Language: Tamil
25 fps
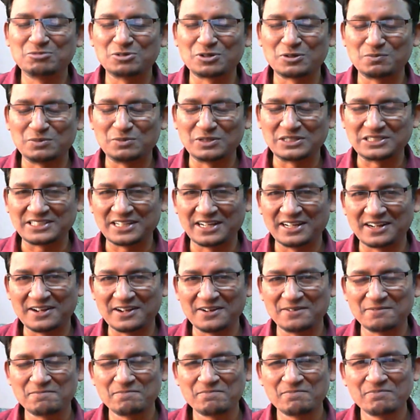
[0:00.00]
புறப்பட்டாராம்
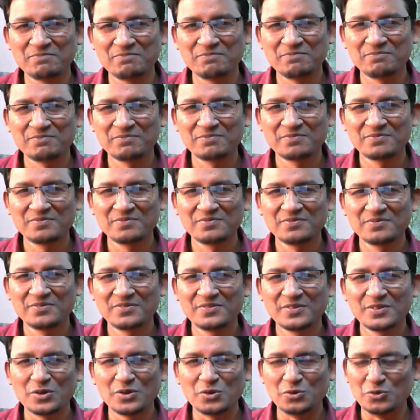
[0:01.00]

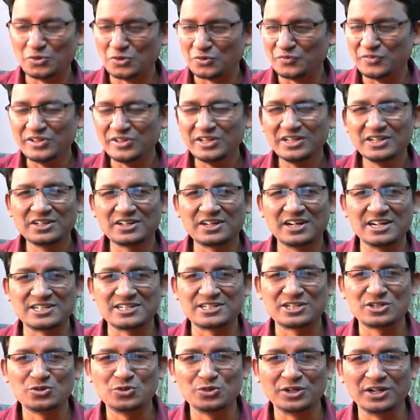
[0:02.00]
ஒரு வீடு
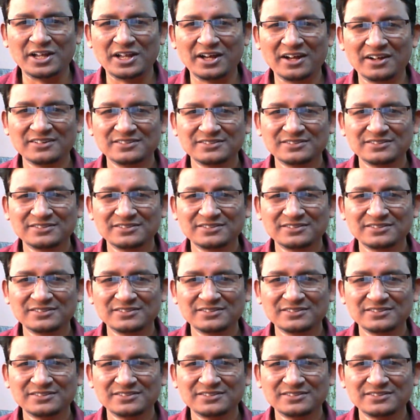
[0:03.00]
கட்டுறோன்னா